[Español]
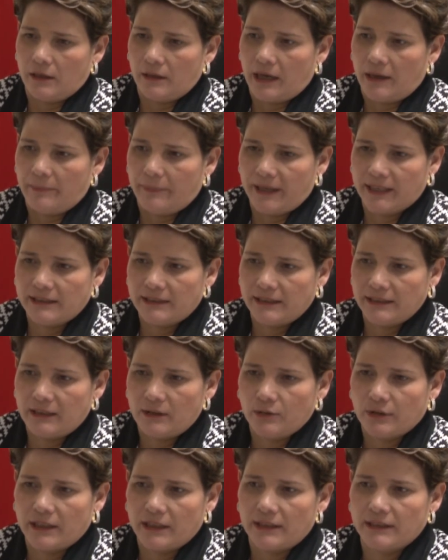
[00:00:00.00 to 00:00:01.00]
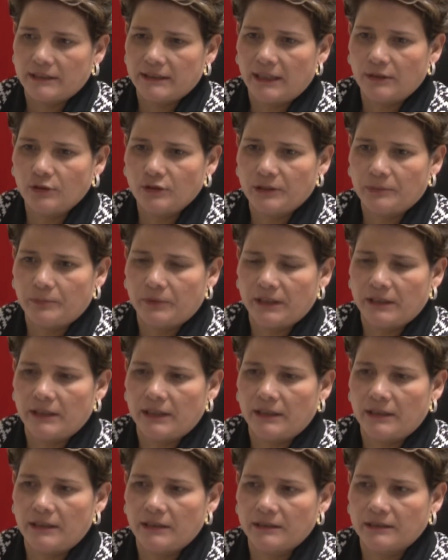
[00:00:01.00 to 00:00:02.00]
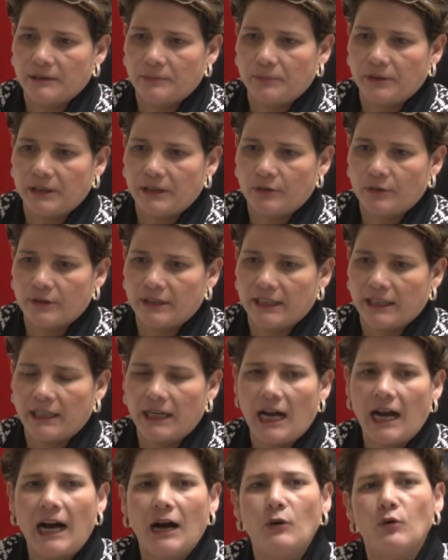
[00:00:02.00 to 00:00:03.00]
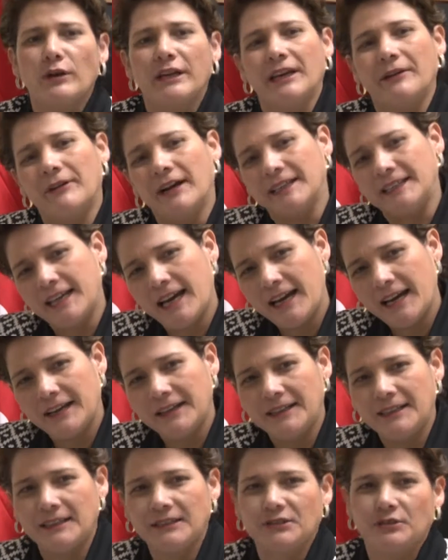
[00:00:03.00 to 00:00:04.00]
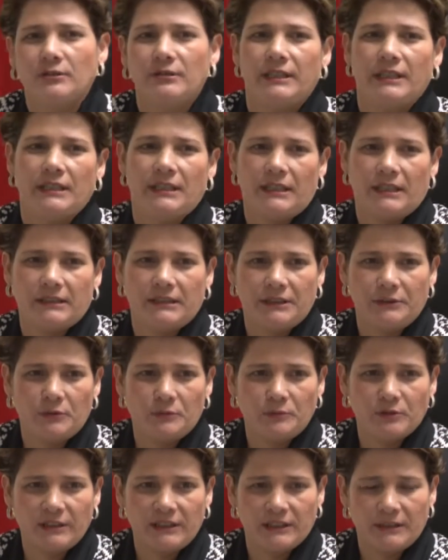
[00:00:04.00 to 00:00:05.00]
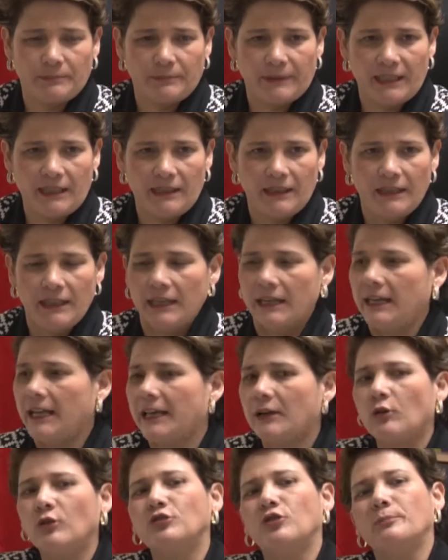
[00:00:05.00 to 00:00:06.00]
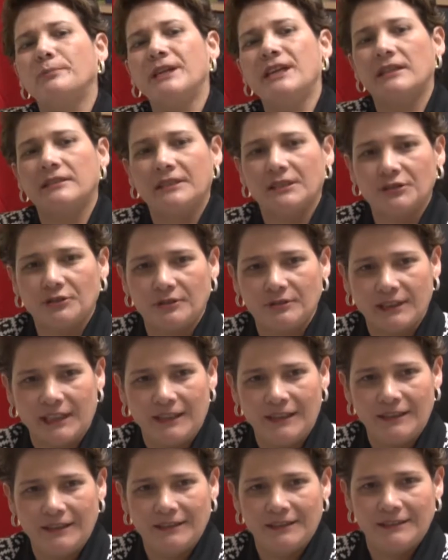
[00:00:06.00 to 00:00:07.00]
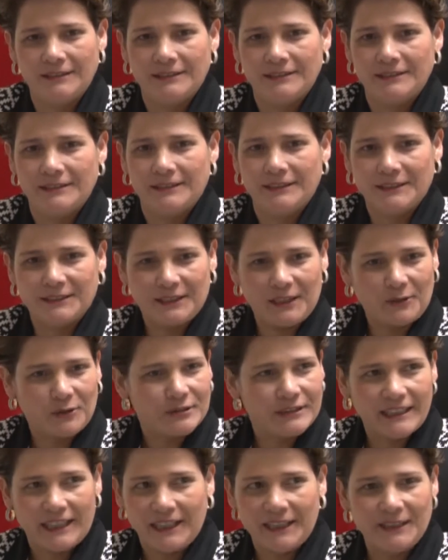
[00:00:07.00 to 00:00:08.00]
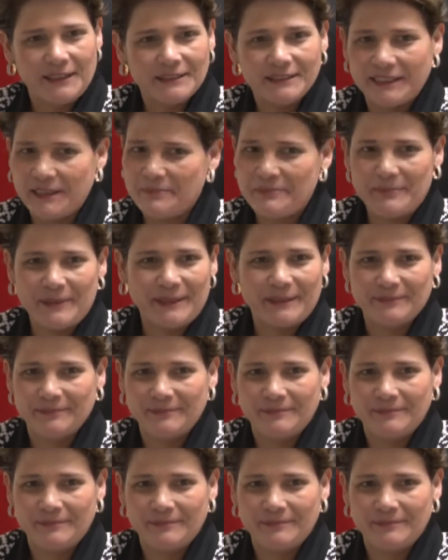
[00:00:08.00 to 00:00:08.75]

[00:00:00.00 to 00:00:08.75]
aparte de lo que el Estado se pueda, se ahorrar, aunque vayas a elección legislativa municipal, la economía nacional se contrae siempre.